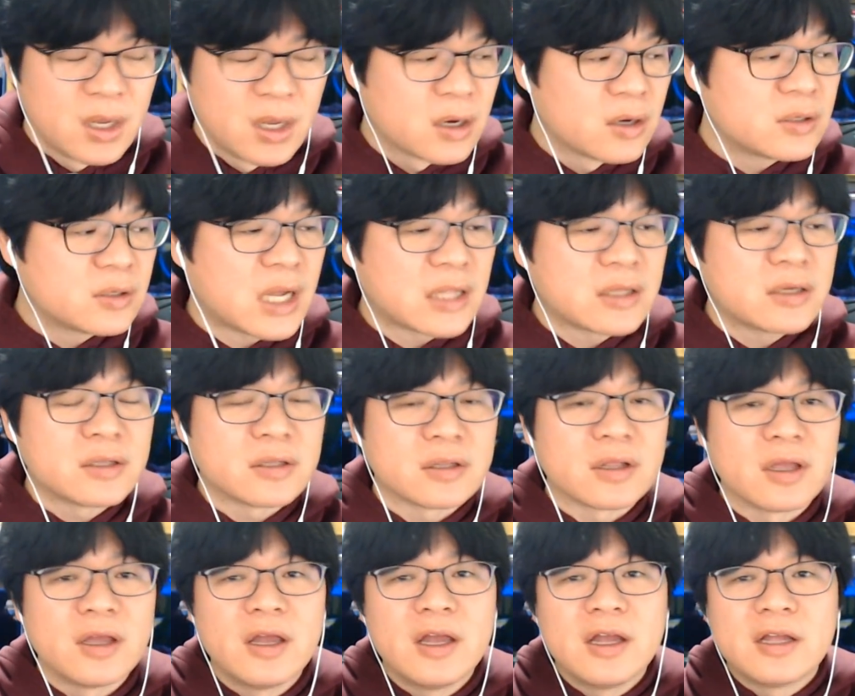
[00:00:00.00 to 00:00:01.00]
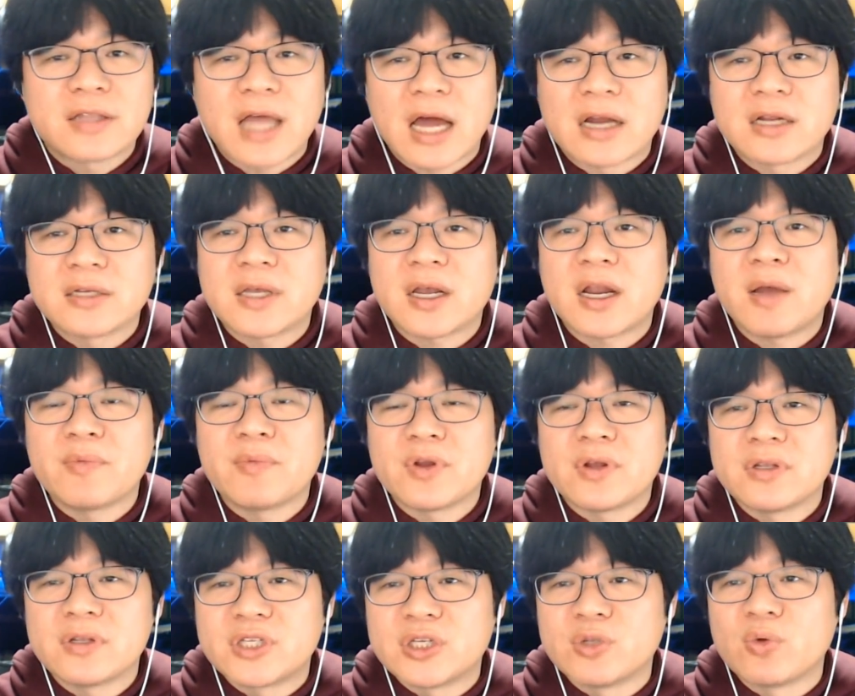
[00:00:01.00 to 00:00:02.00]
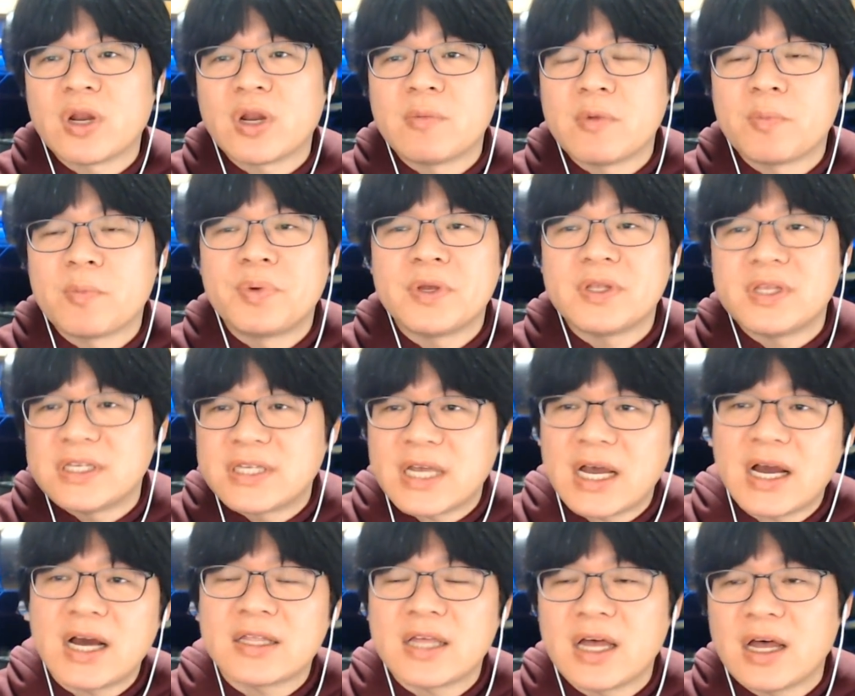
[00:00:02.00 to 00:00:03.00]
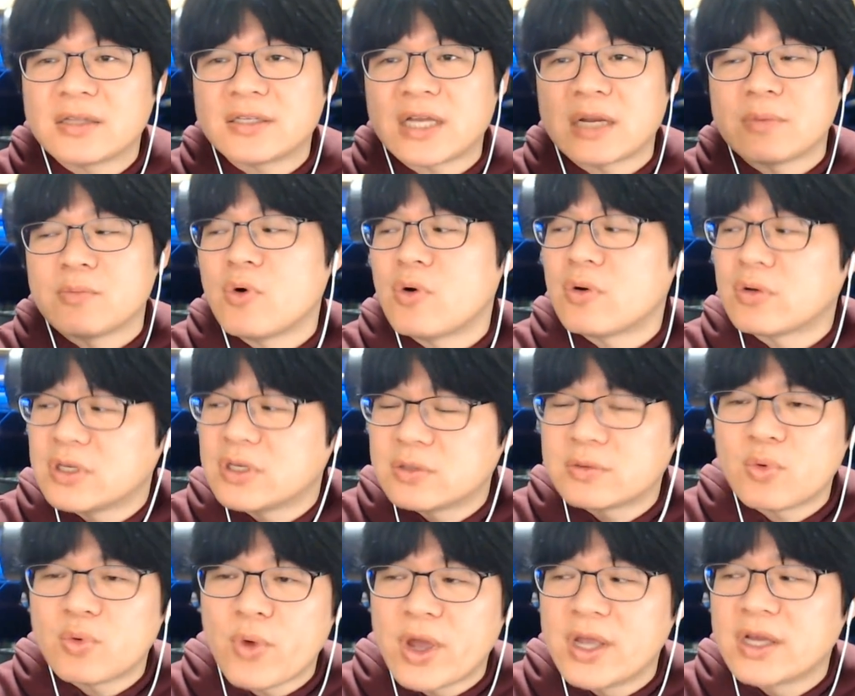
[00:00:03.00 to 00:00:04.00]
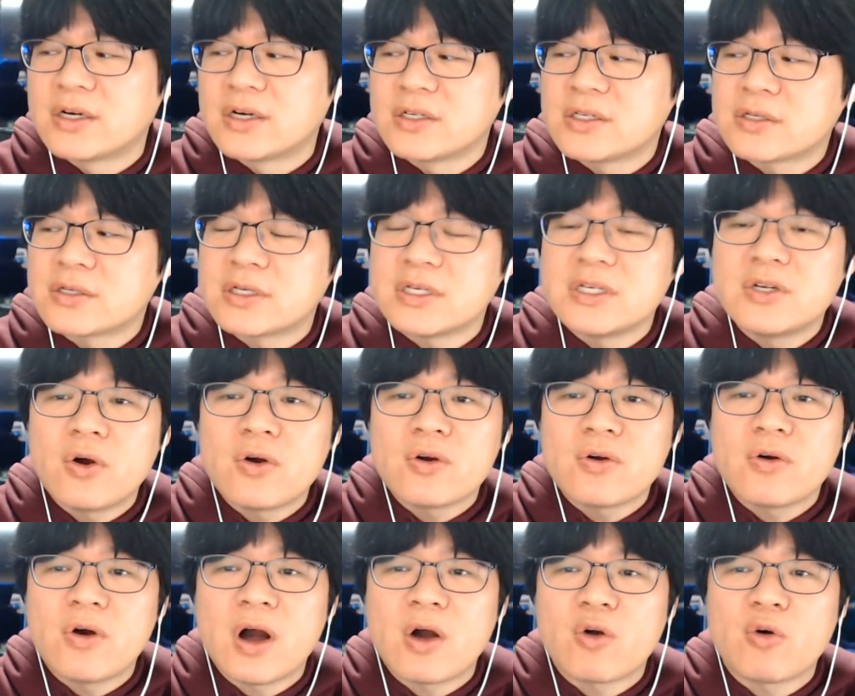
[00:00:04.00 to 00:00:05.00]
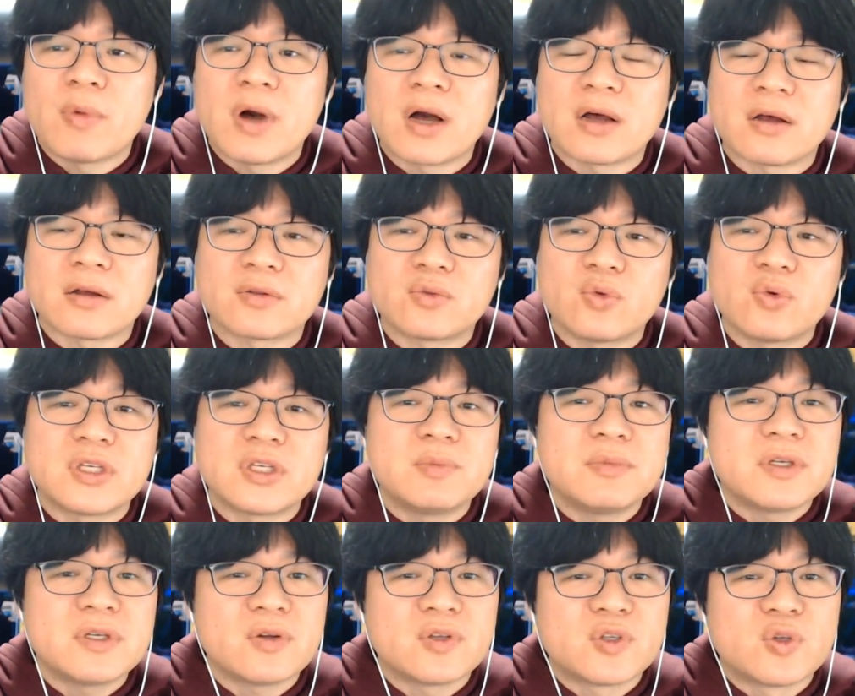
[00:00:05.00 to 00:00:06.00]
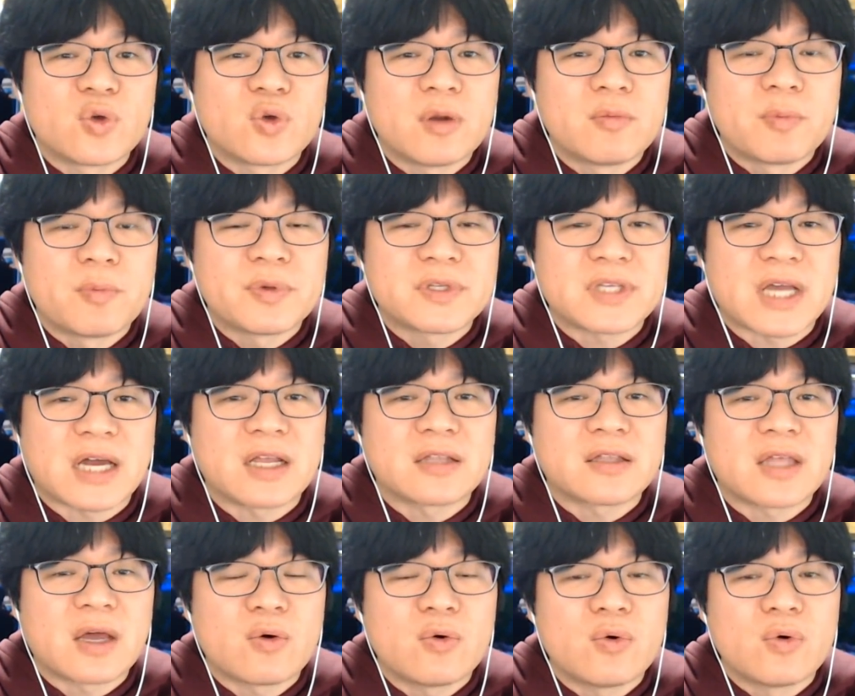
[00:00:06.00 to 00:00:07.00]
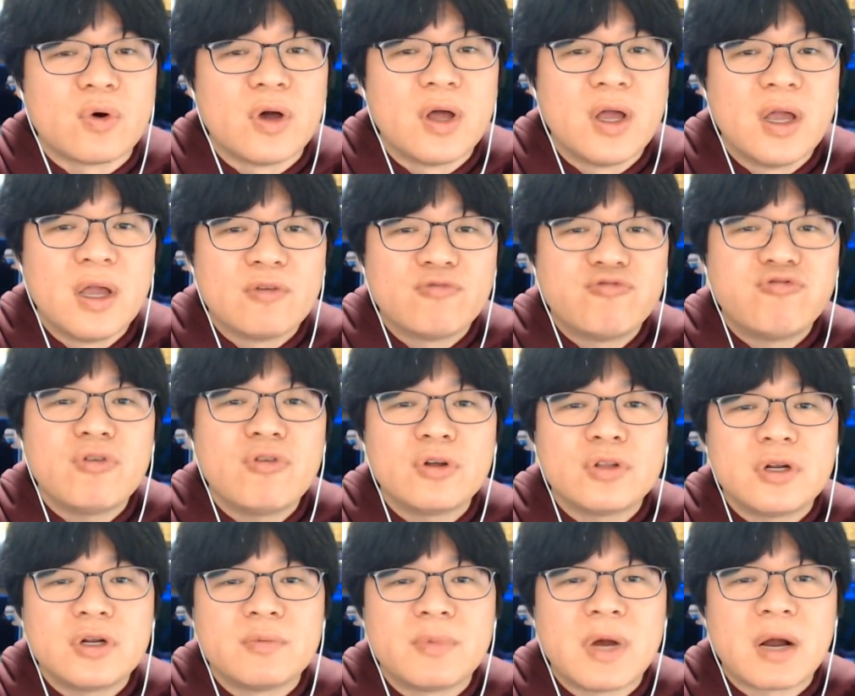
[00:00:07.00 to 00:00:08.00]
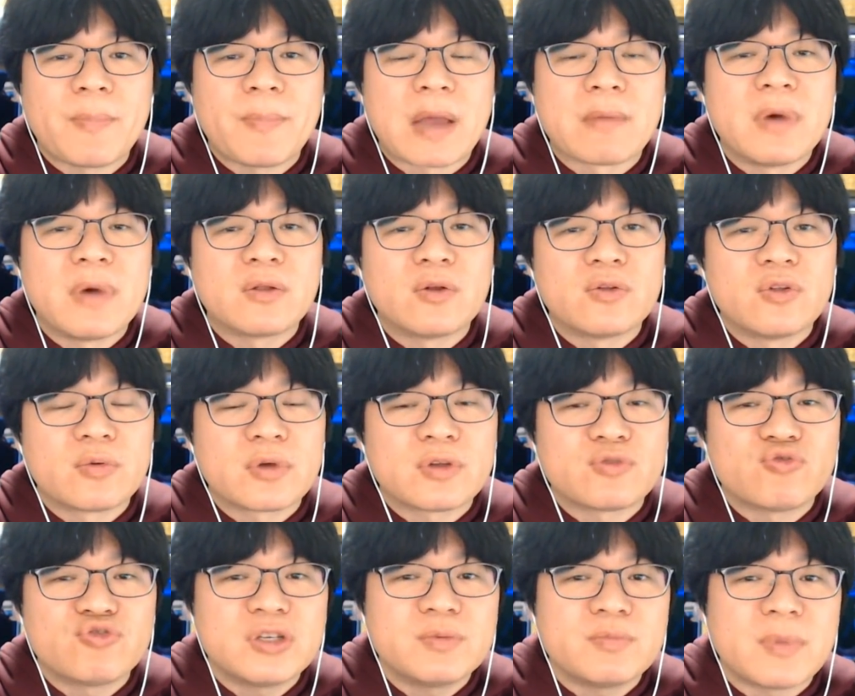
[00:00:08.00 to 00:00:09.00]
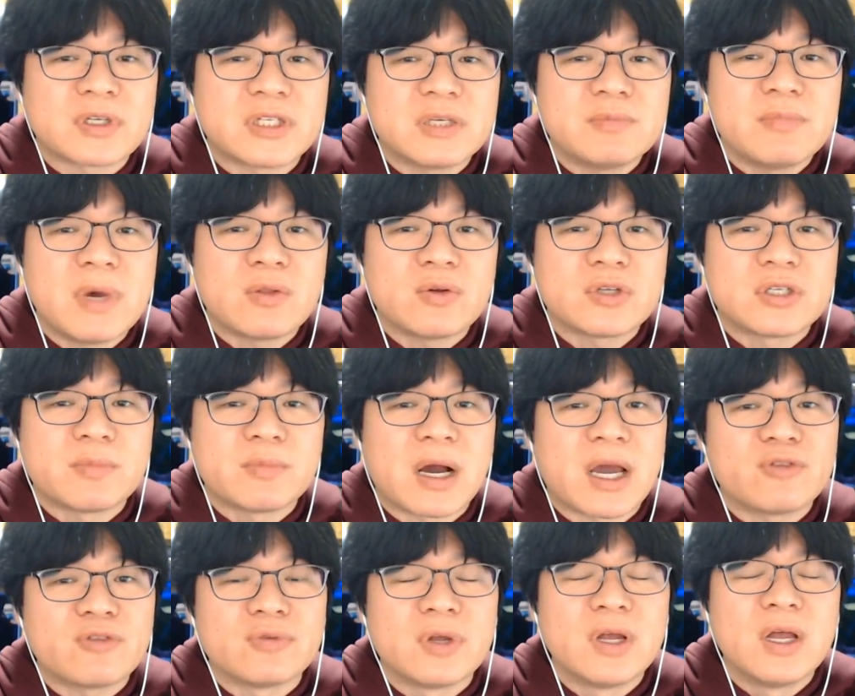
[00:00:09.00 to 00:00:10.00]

그리고 나는 다른 사람들은 지노렌 버핏 이상하다, 뭐왜 그러지 이런 거 하고 막 또 심지어 지노렌 버핏 잘했다고 후원을 막 100만 원 넘게 수십 막 10만 원씩 막 해준